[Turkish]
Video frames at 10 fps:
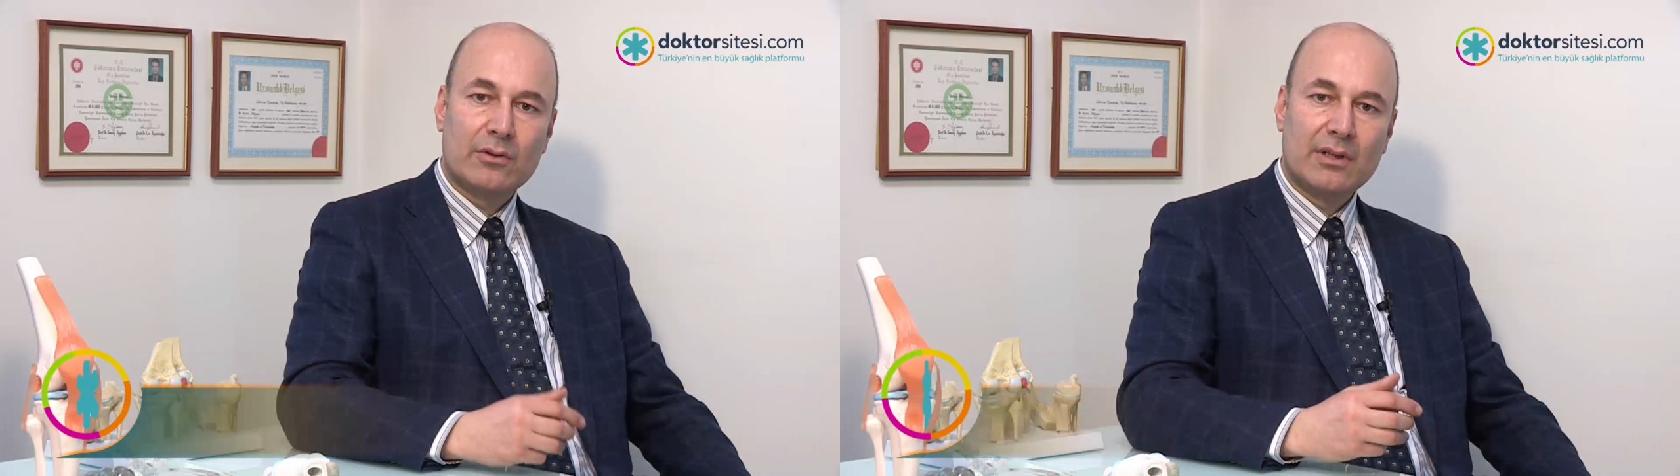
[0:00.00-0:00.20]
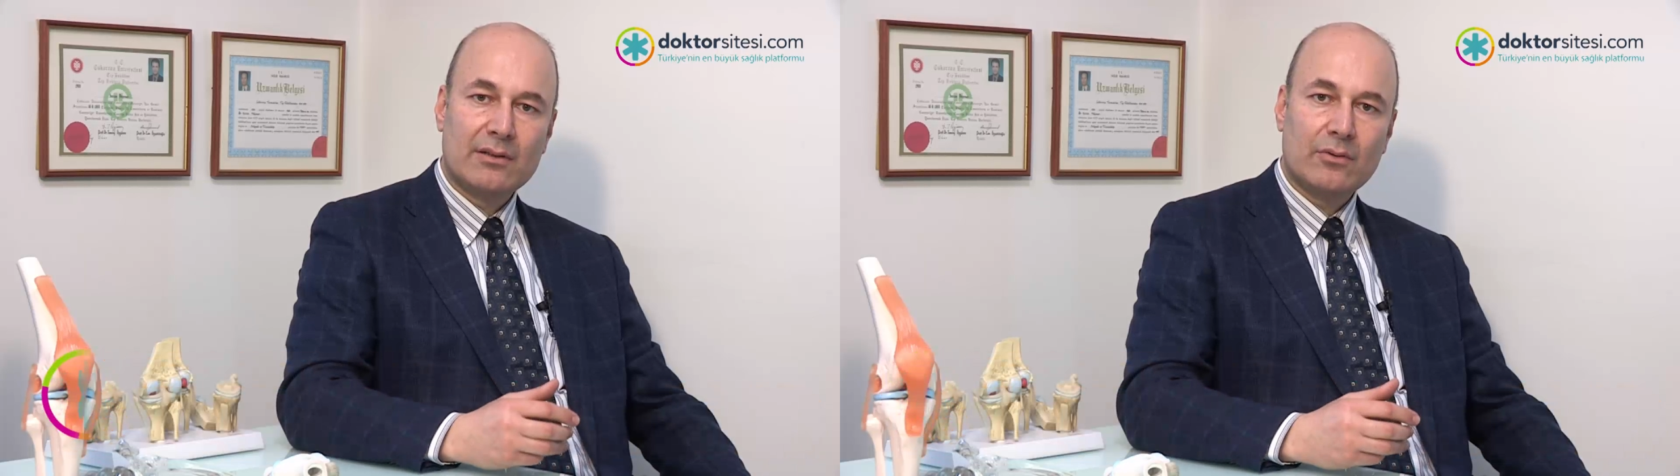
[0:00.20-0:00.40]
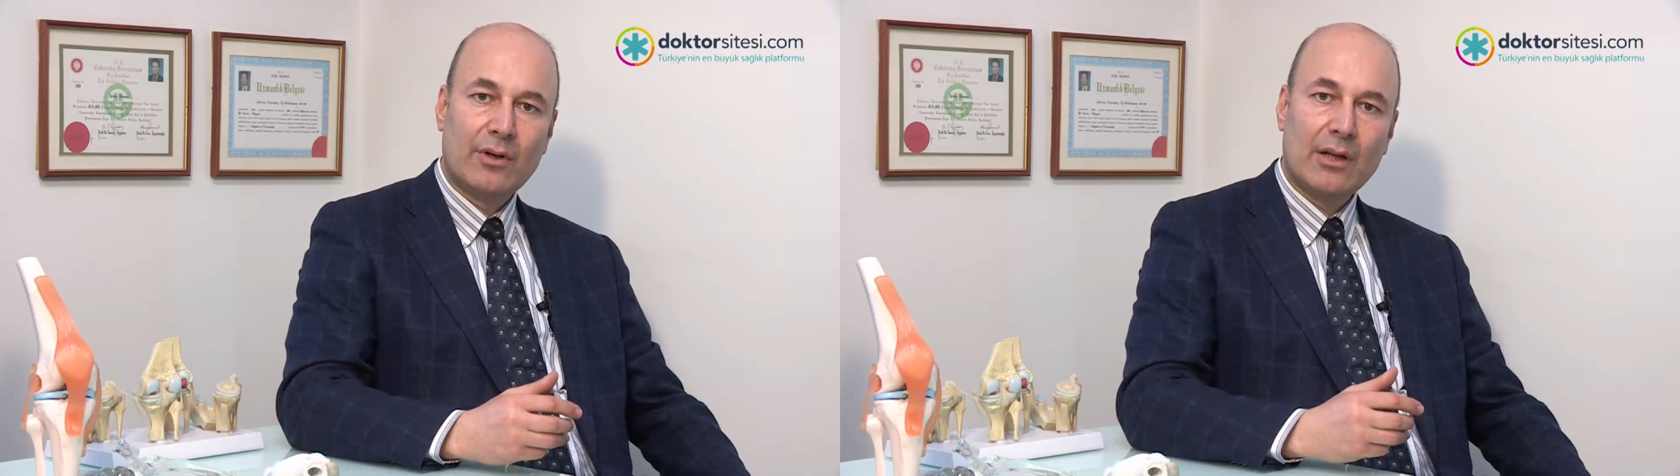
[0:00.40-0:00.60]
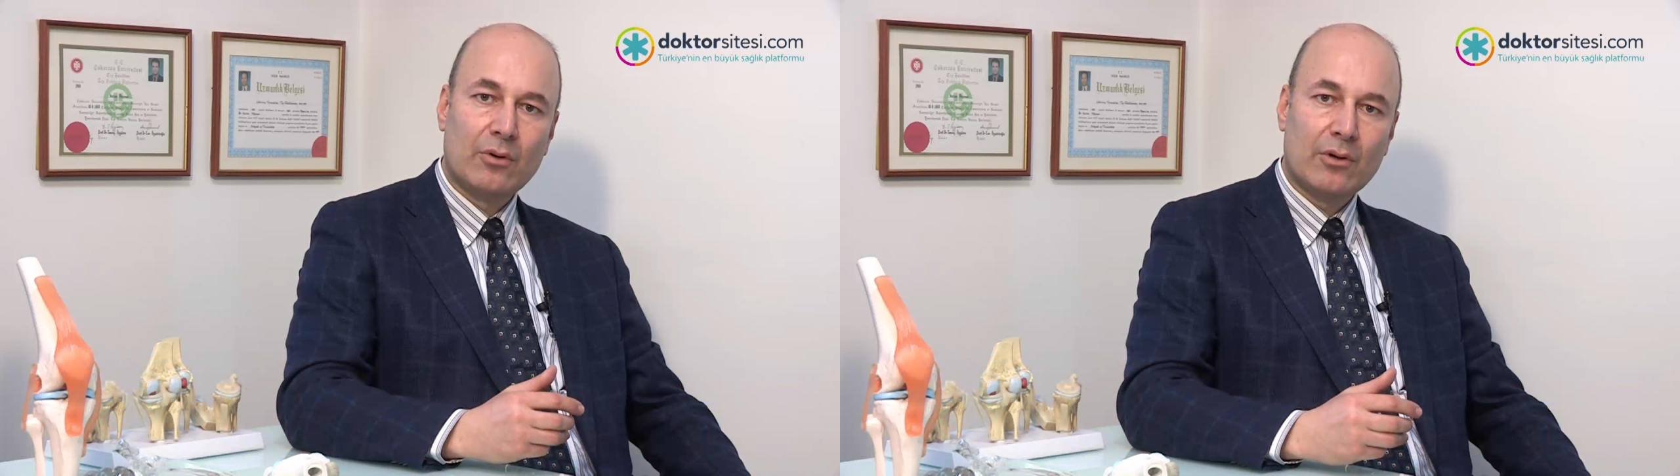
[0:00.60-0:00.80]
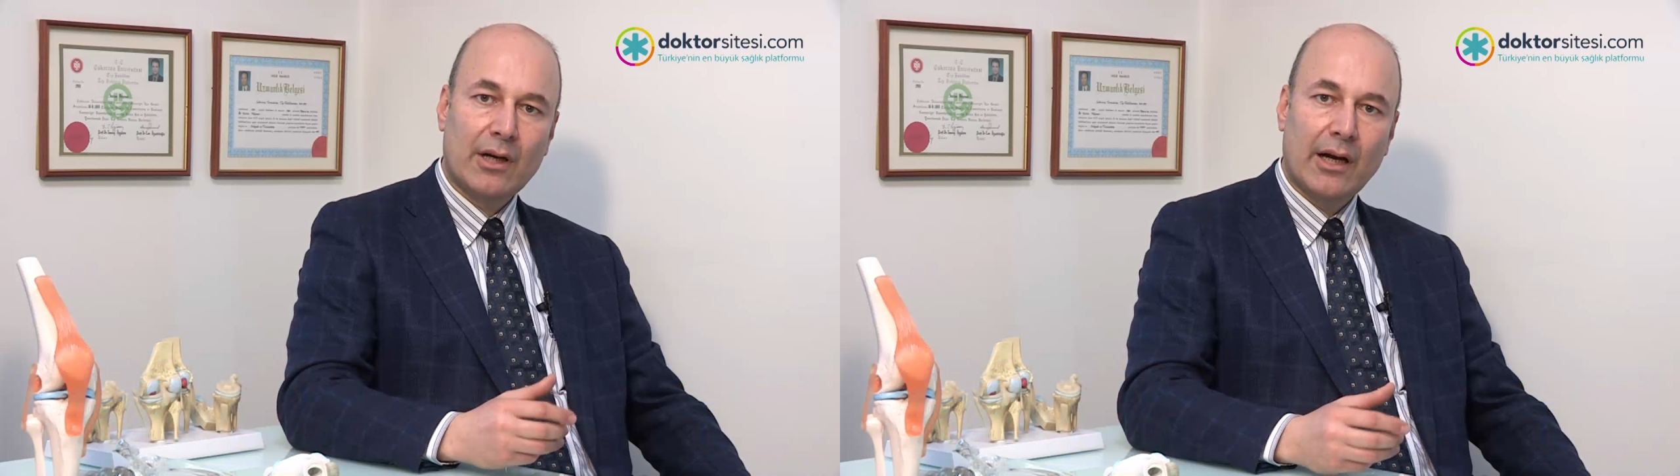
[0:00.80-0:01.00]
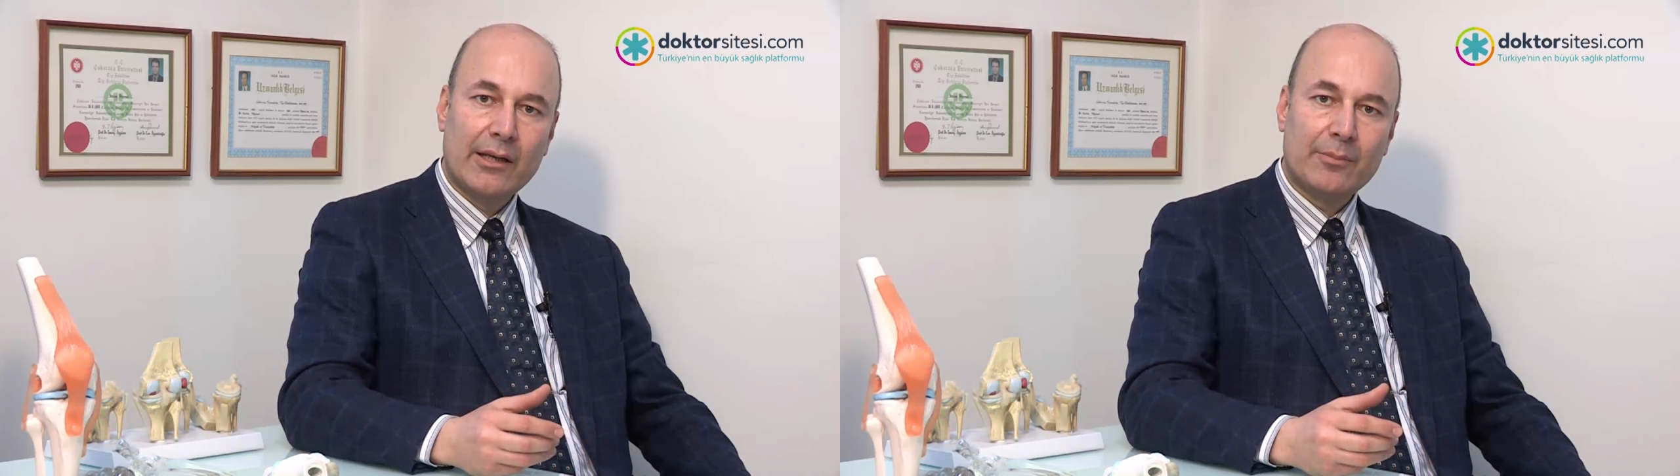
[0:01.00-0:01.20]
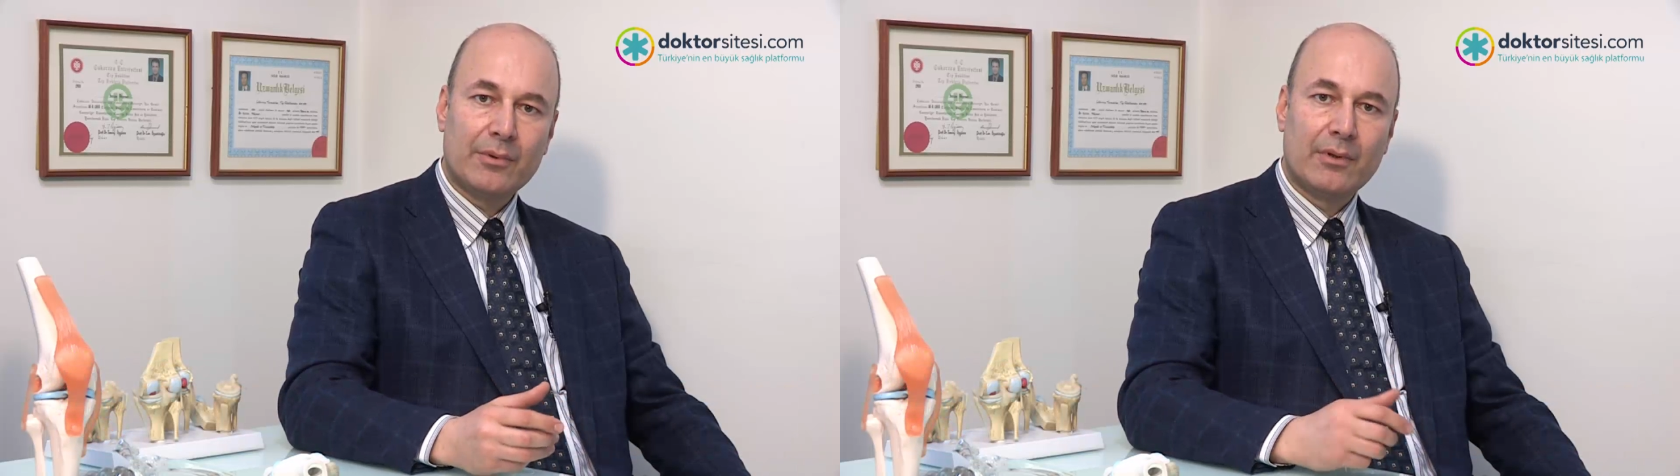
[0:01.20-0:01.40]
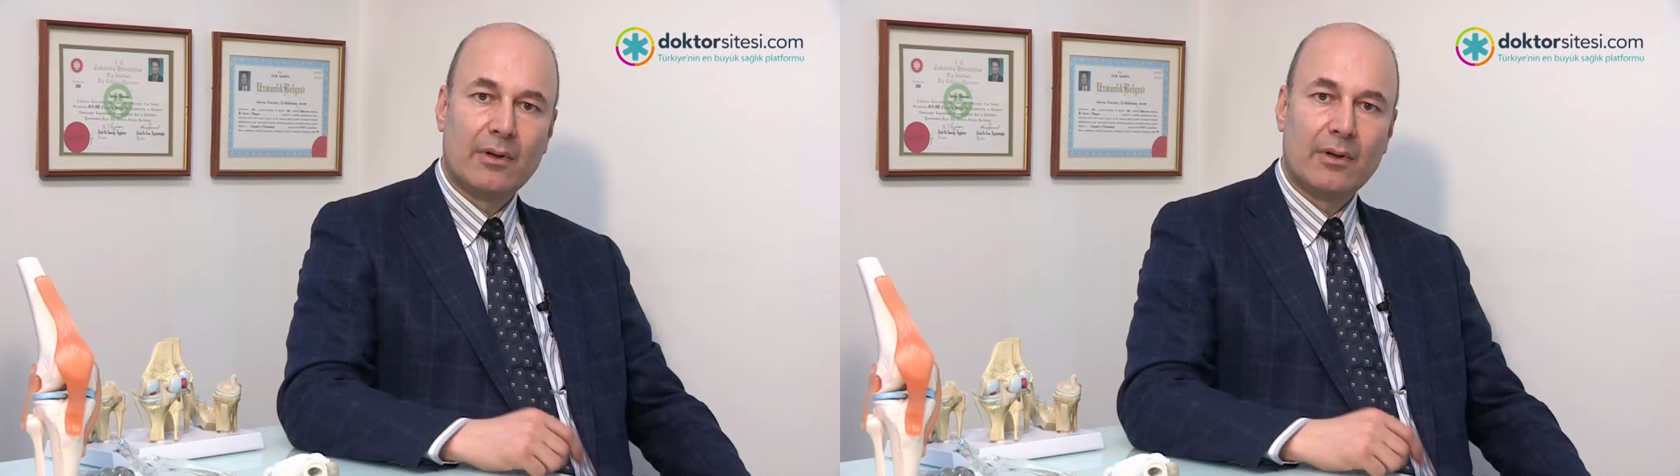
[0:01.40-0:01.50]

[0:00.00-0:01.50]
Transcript: diz öne doğru kayıp